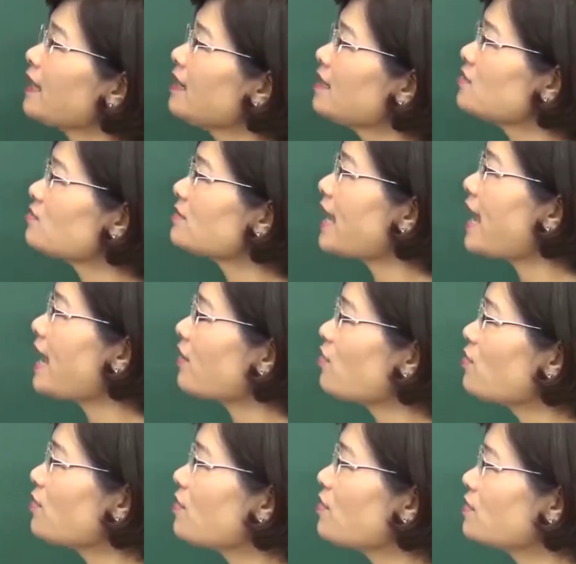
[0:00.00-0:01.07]
Chúng ta cùng
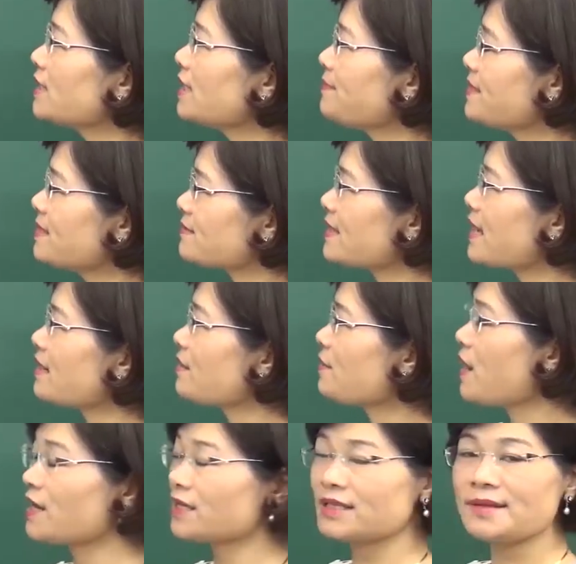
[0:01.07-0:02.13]
cô tìm hiểu sang câu
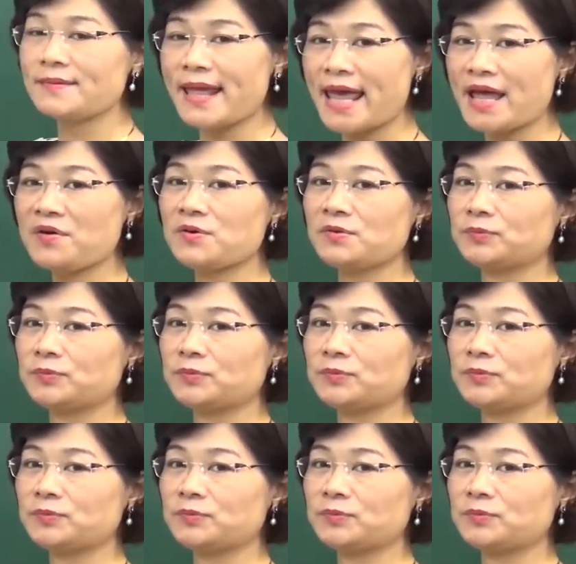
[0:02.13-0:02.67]
hỏi tiếp theo.